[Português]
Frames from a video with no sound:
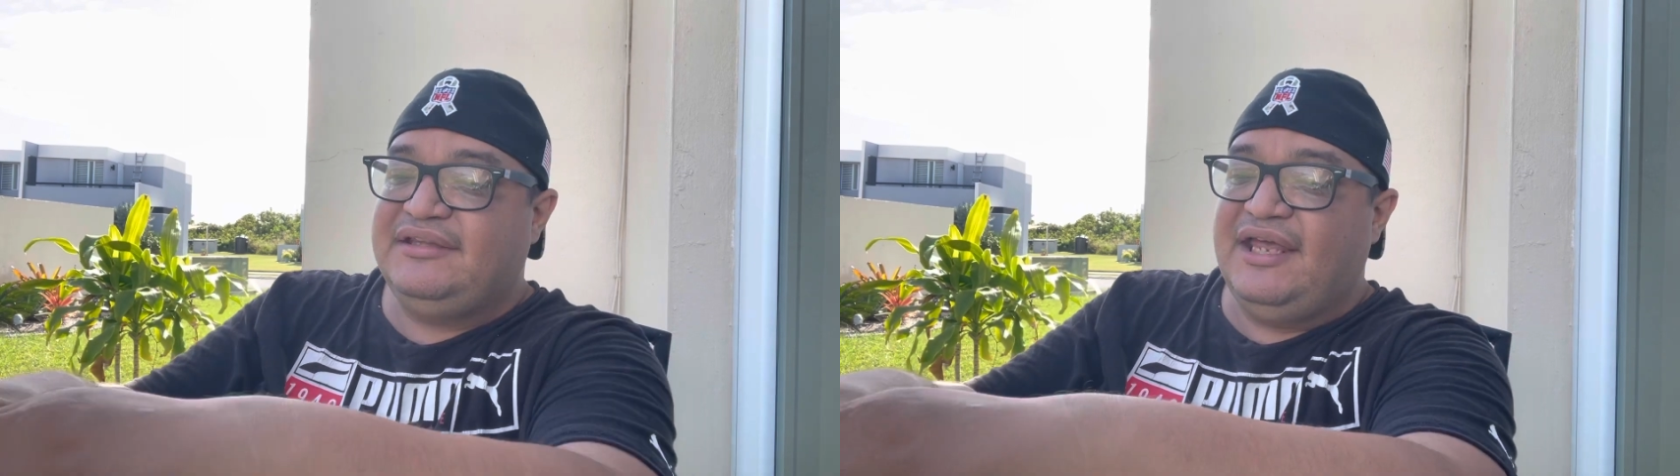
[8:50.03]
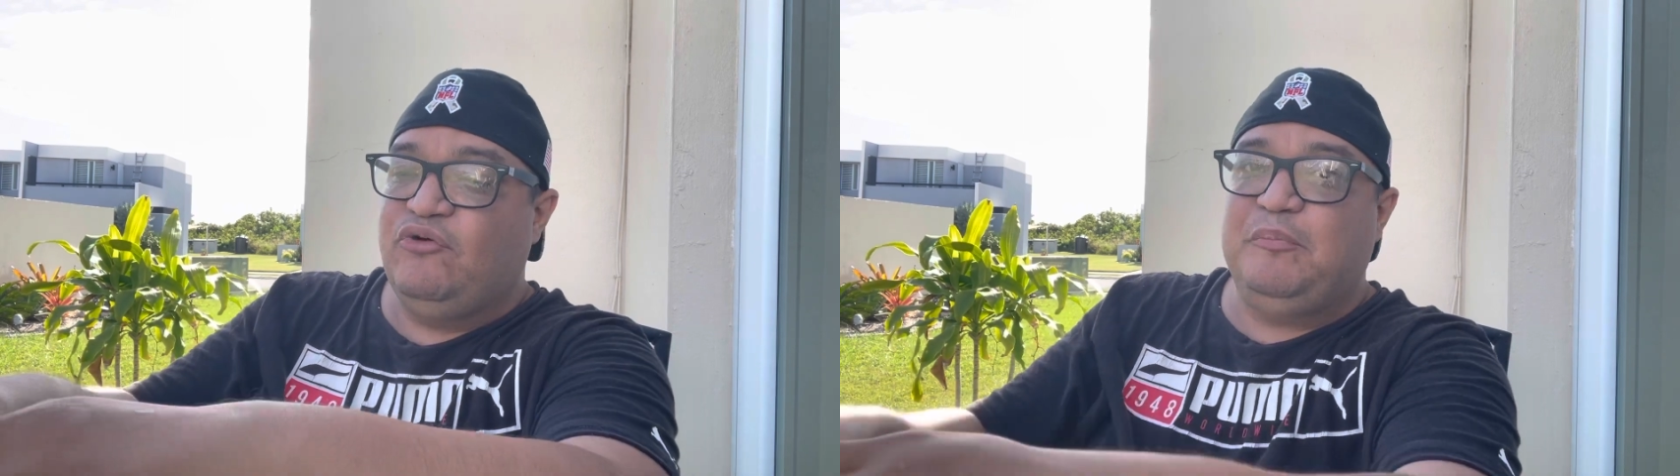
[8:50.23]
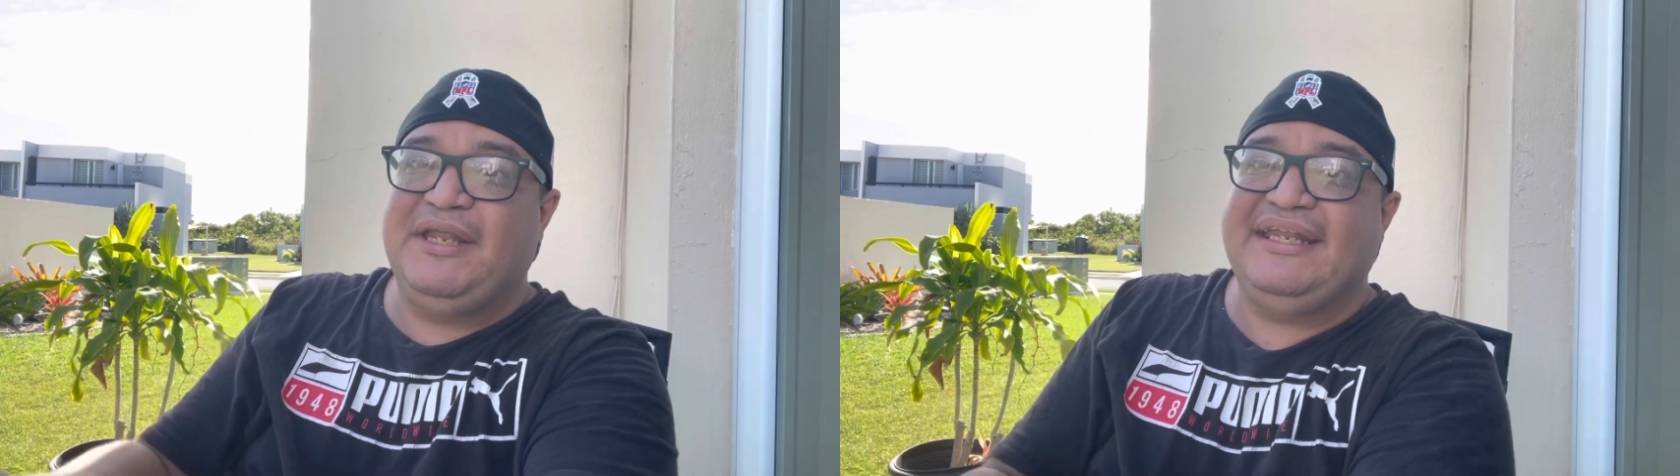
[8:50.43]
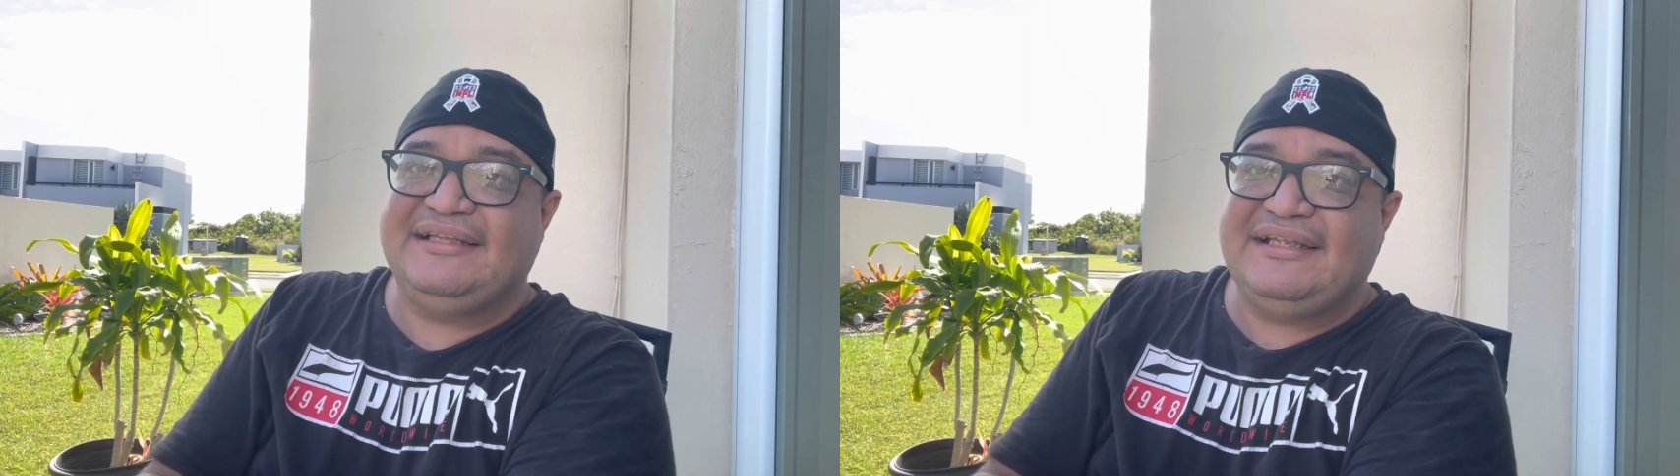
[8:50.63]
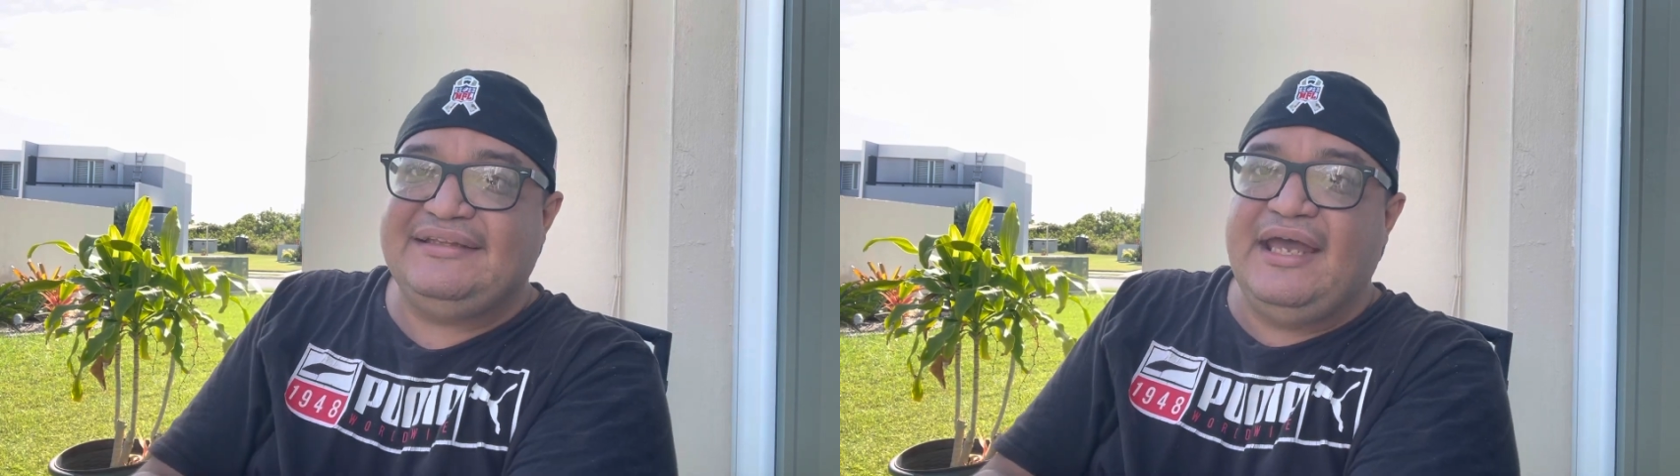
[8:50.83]
têm o
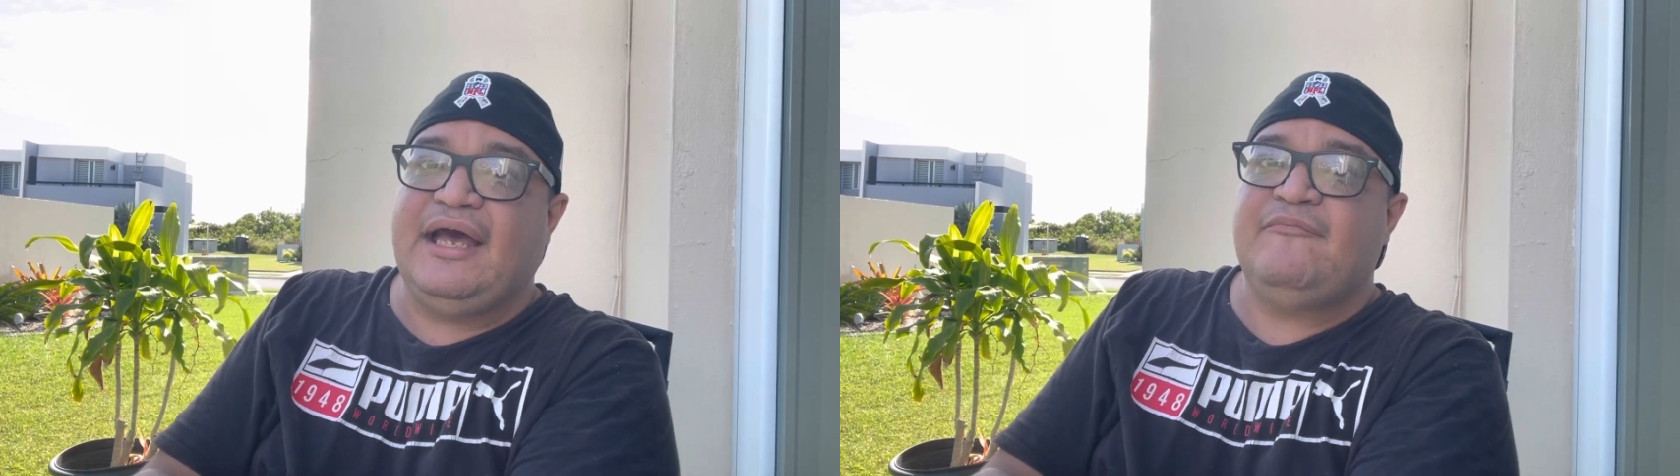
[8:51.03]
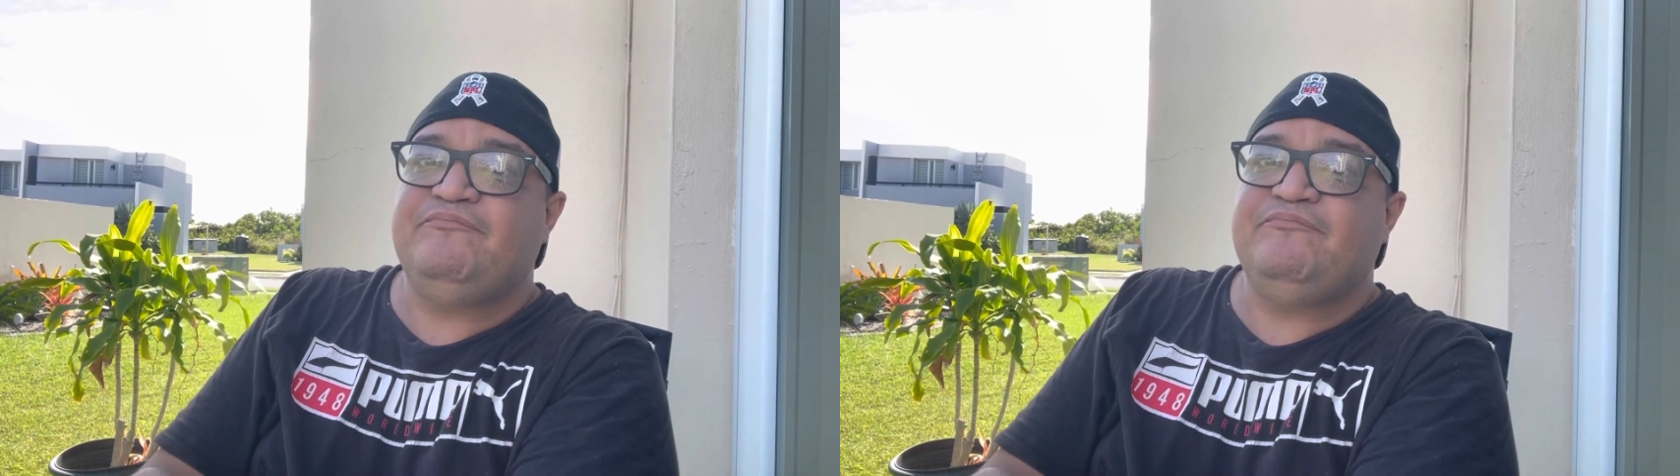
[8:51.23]
planeta Terra.